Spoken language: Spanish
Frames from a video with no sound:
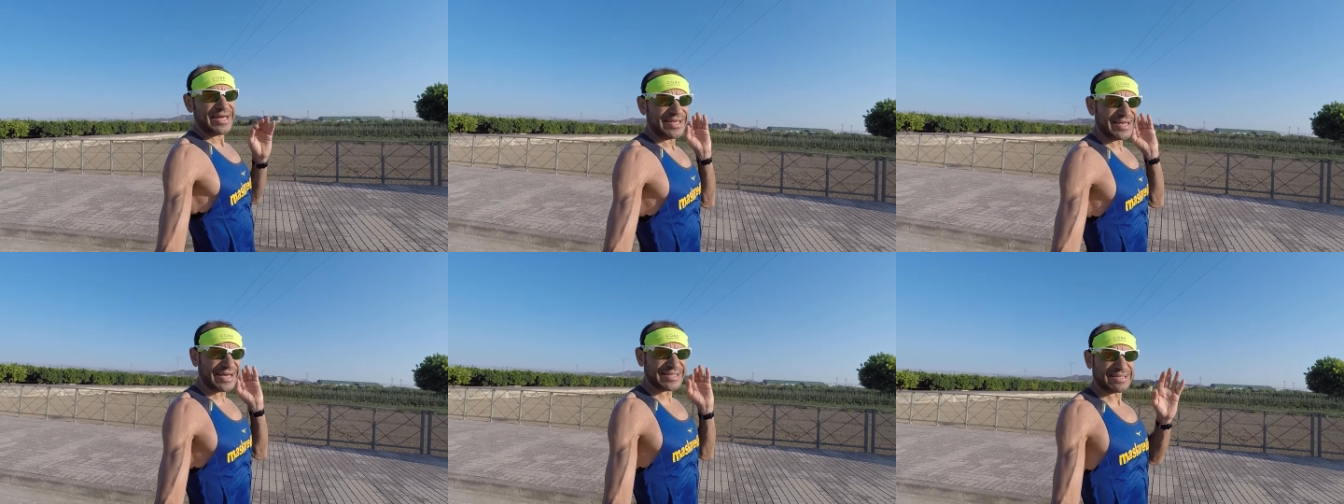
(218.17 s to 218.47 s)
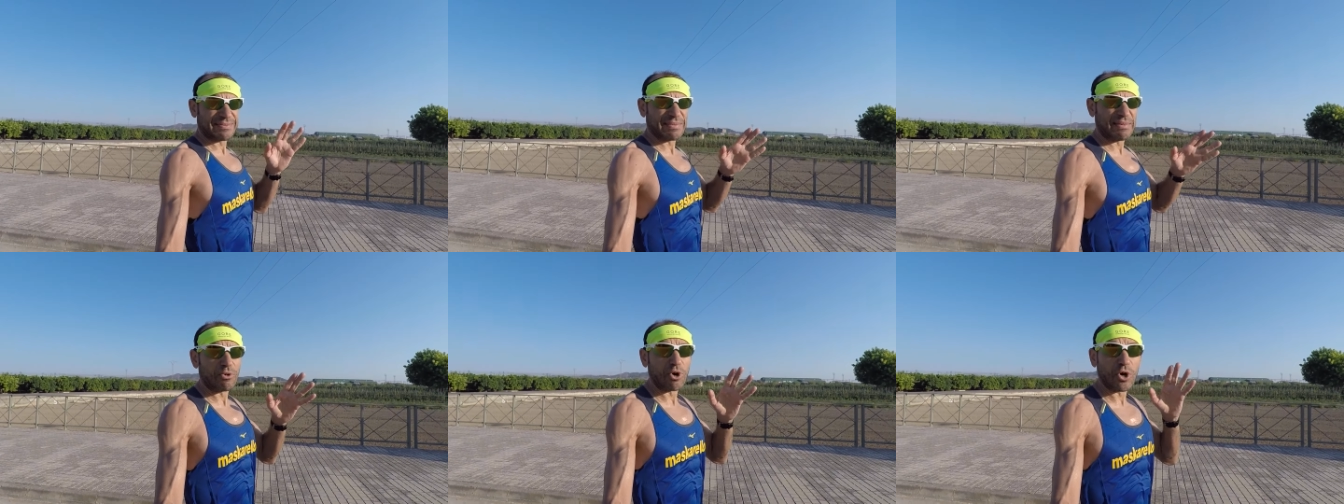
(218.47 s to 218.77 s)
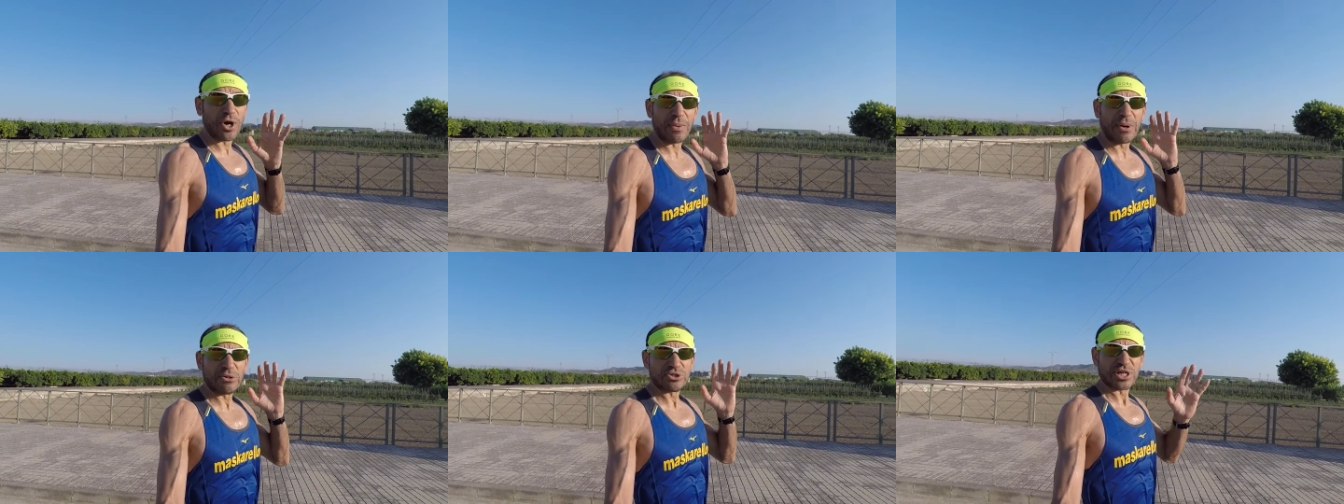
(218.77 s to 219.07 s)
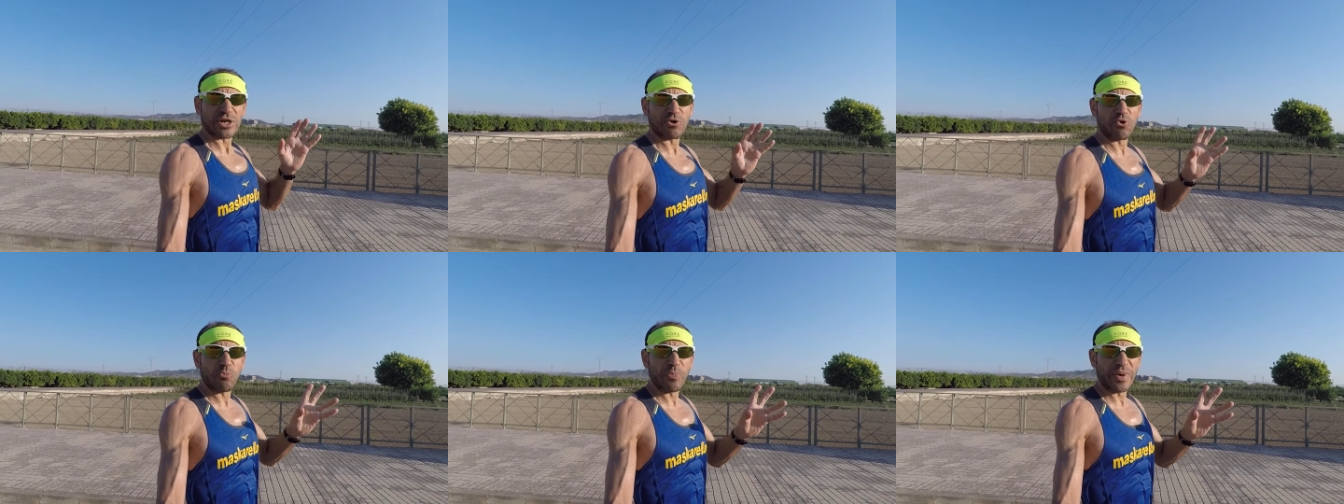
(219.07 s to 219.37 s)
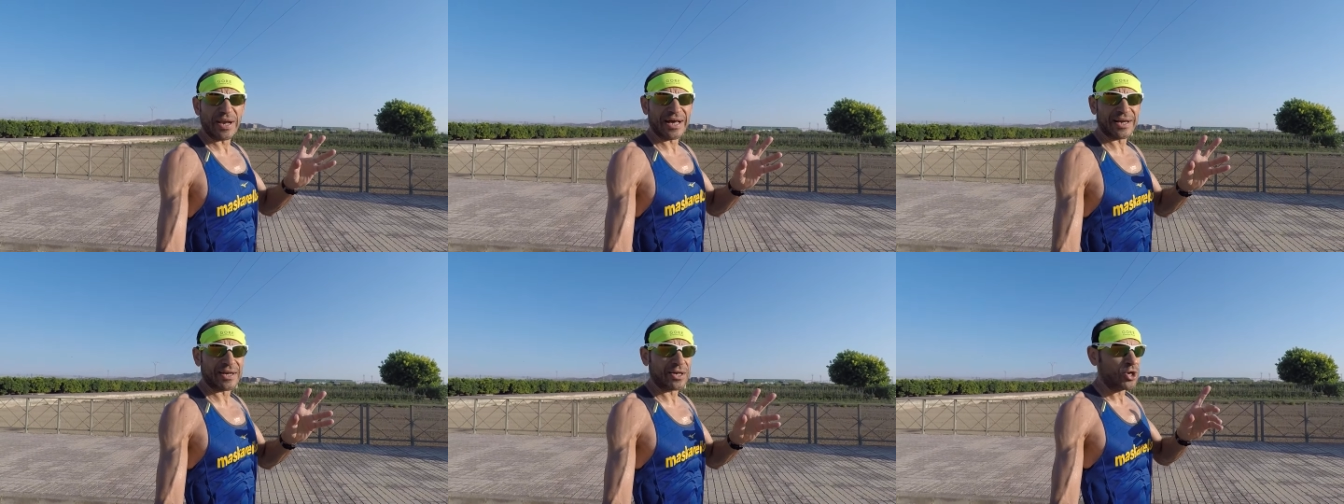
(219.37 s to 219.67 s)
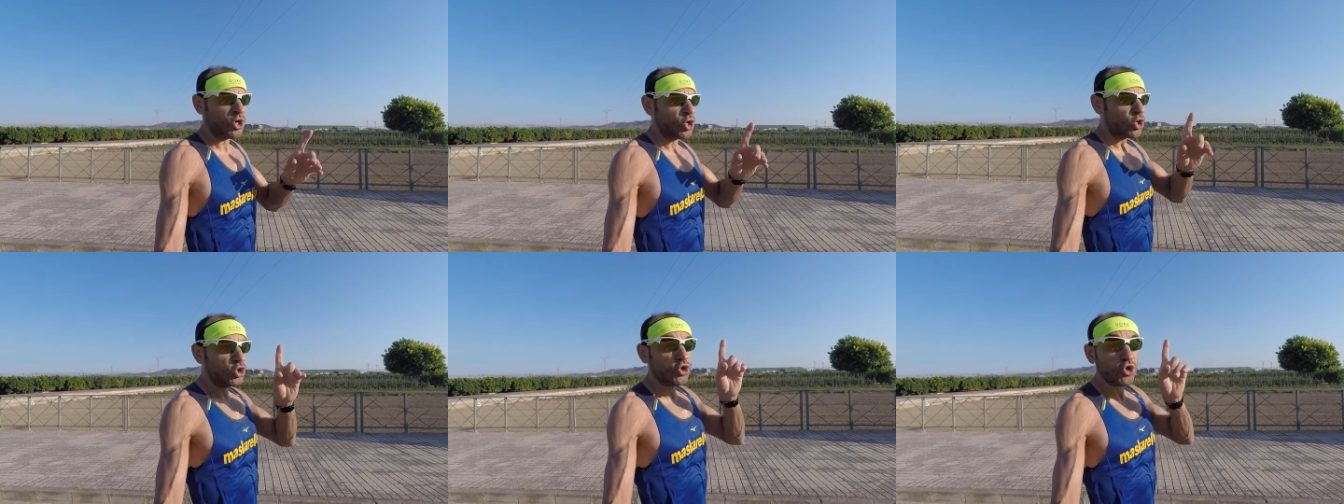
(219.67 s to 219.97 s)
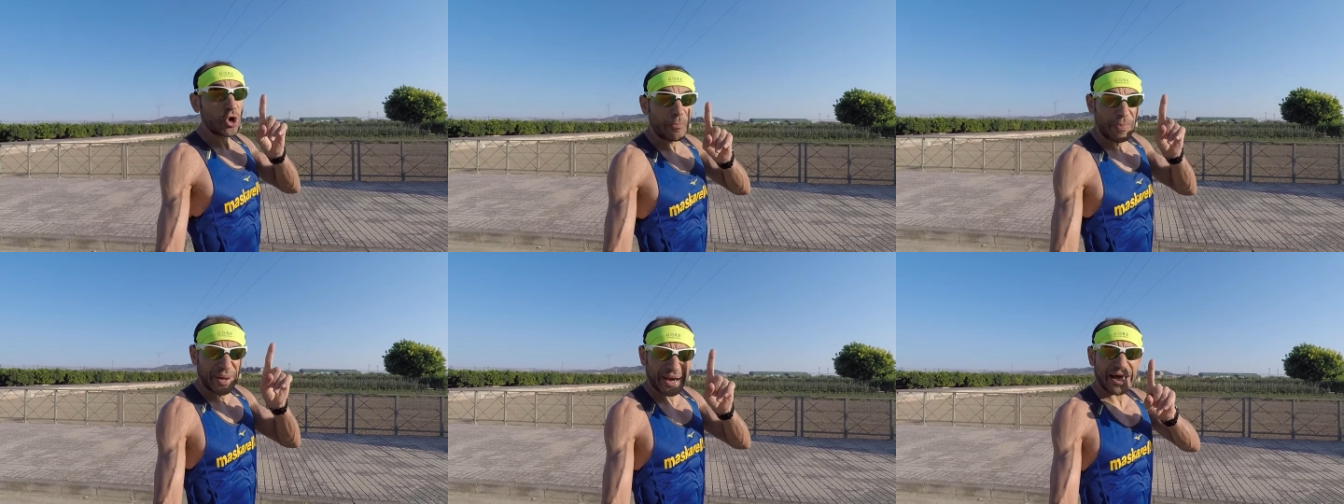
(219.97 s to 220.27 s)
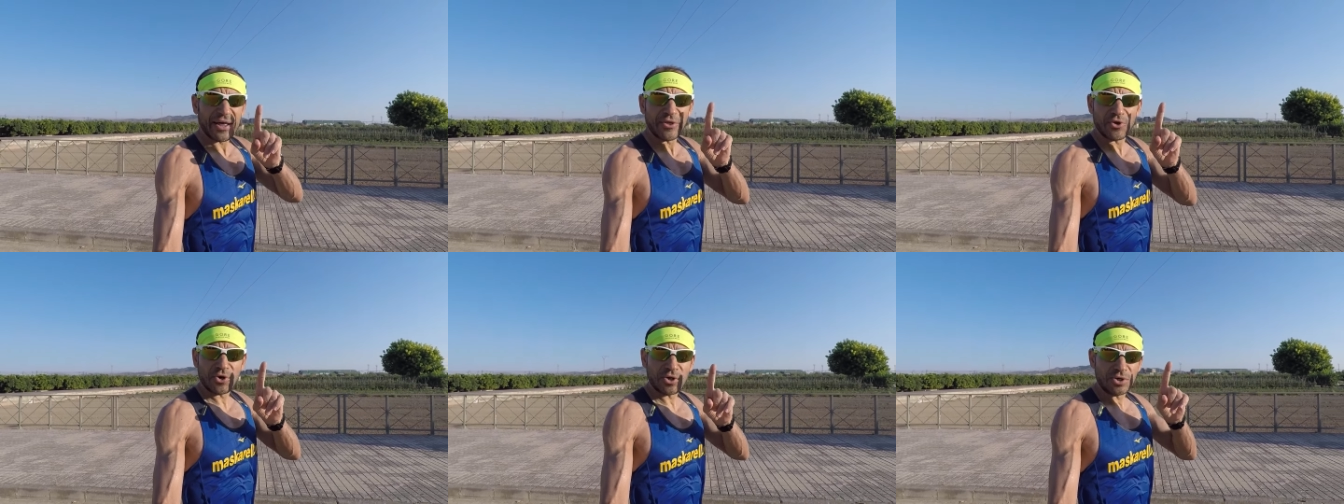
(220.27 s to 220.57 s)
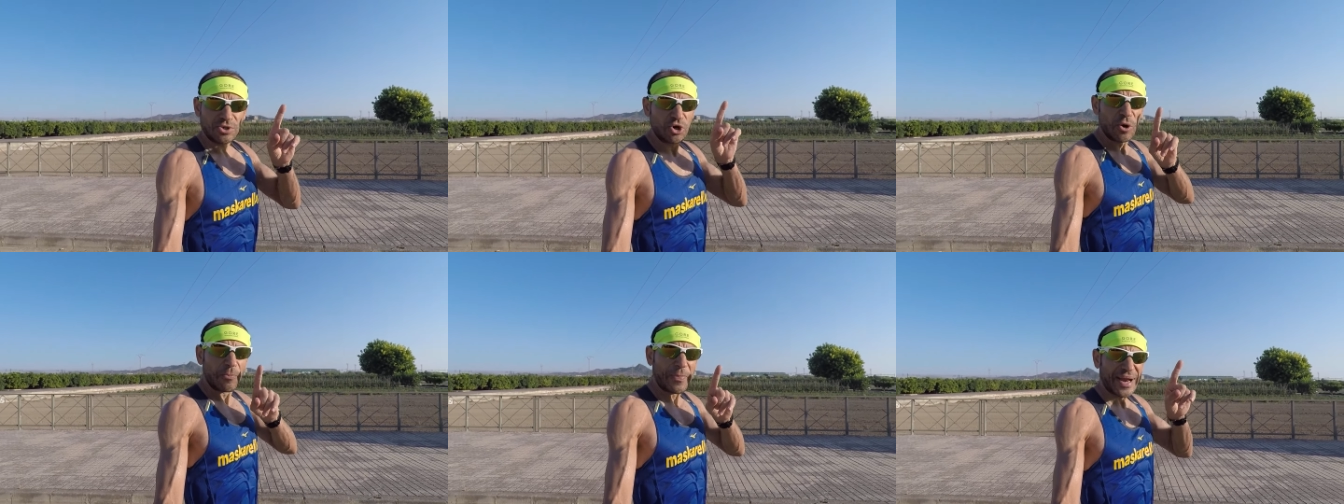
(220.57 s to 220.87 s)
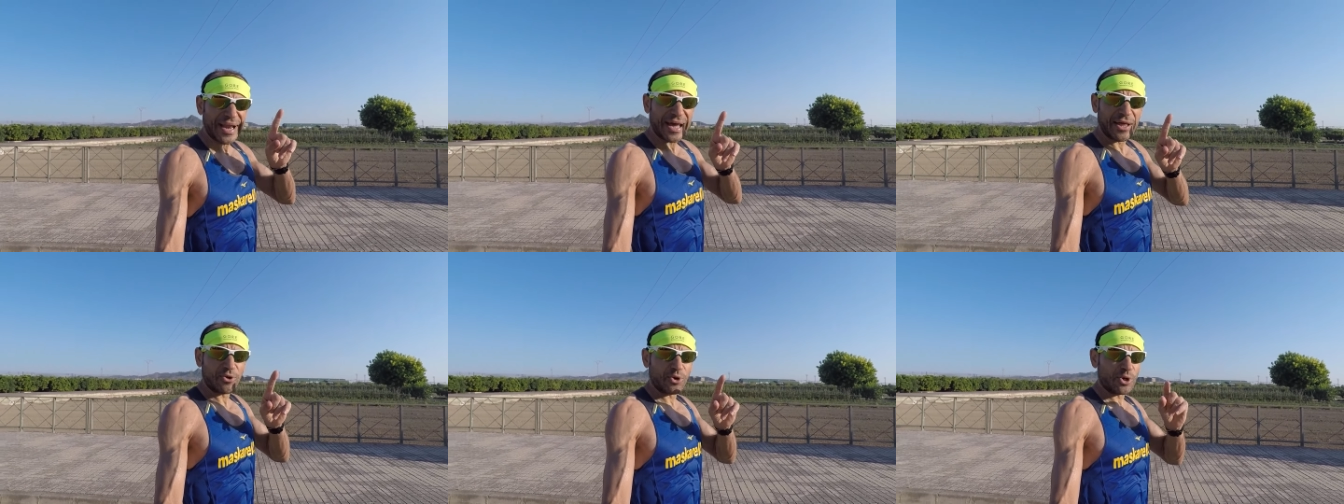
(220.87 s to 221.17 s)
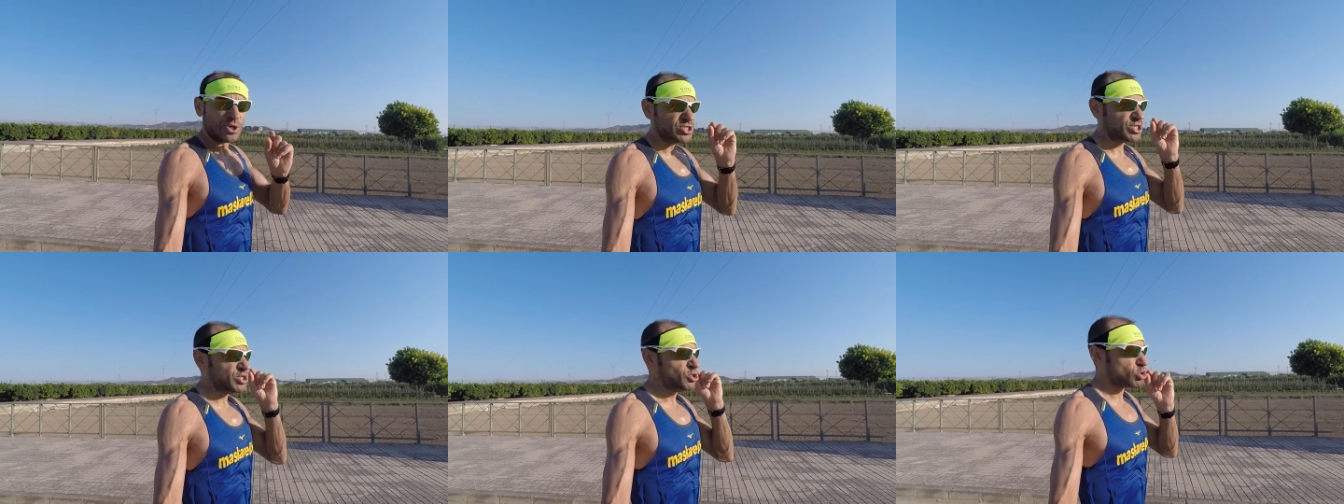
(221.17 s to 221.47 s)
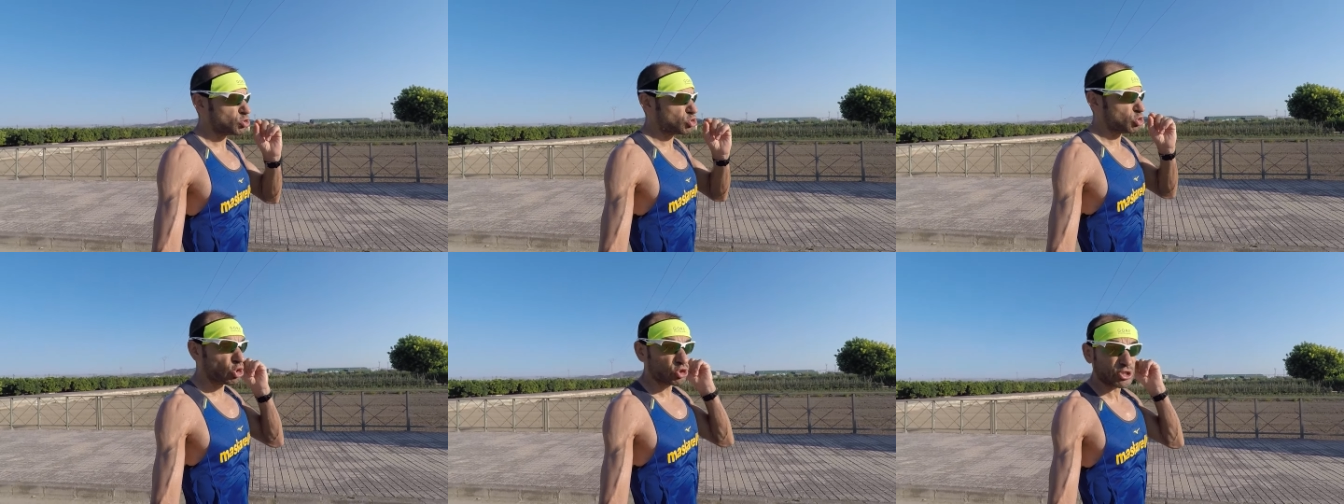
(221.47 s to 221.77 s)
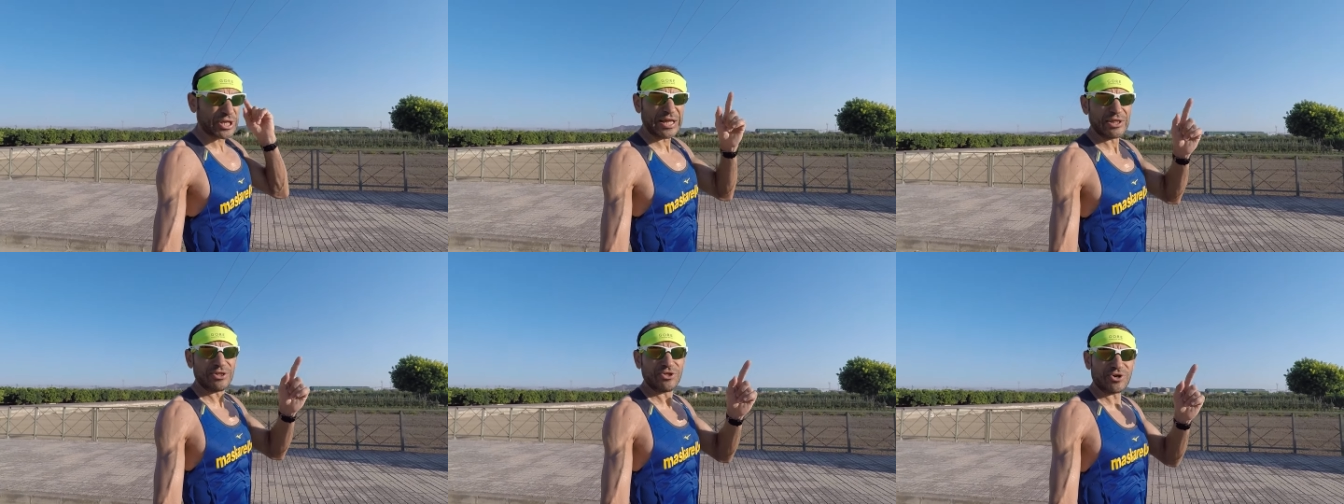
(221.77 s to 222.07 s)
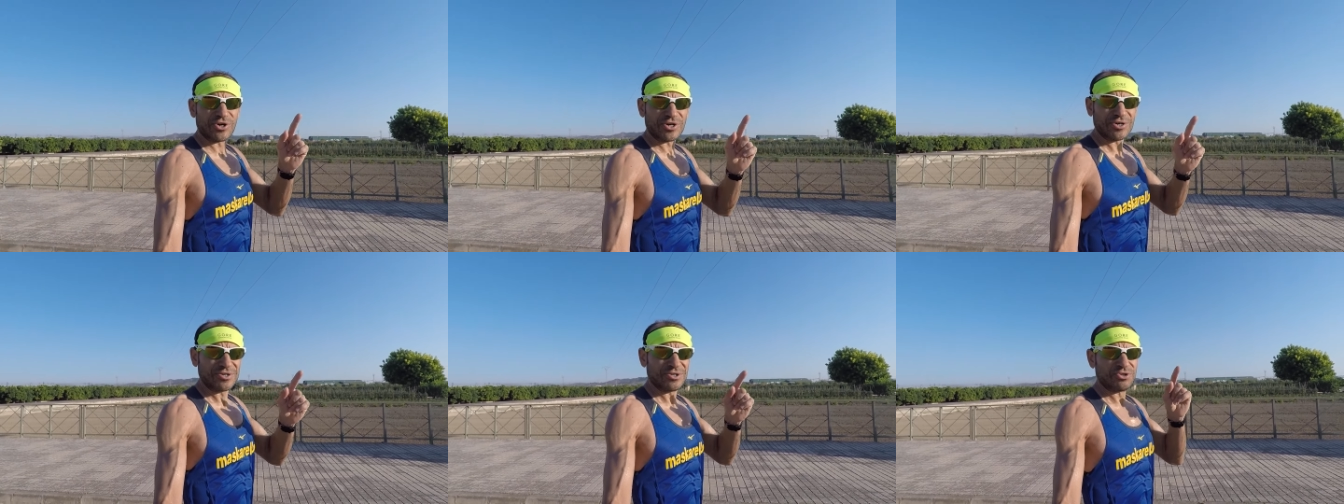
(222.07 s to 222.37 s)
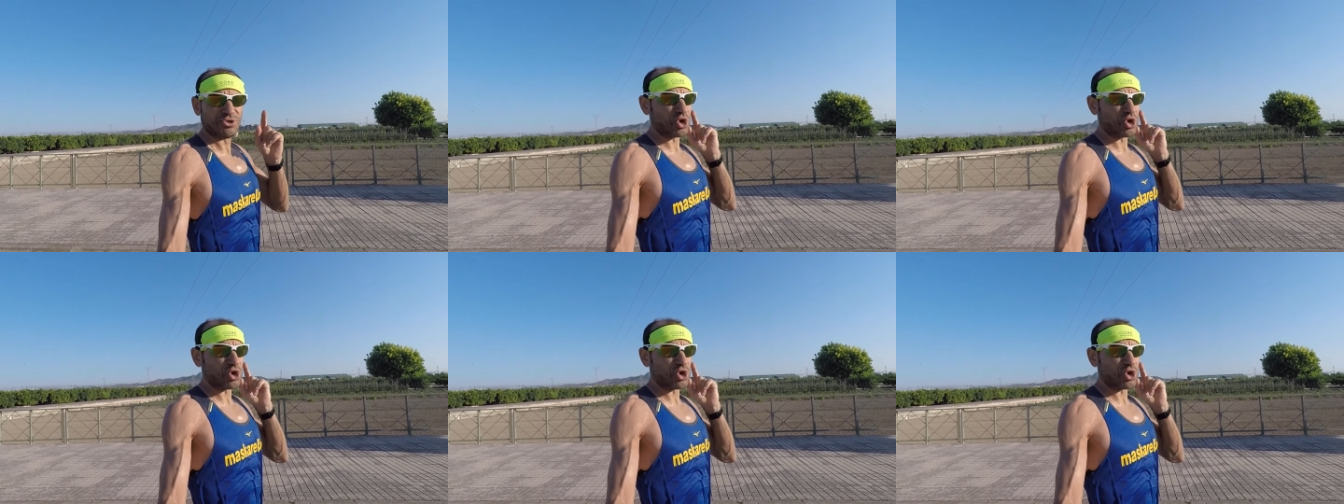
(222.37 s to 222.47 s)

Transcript: ya sabemos que vamos a recuperar no parado, no parado, sino trotando,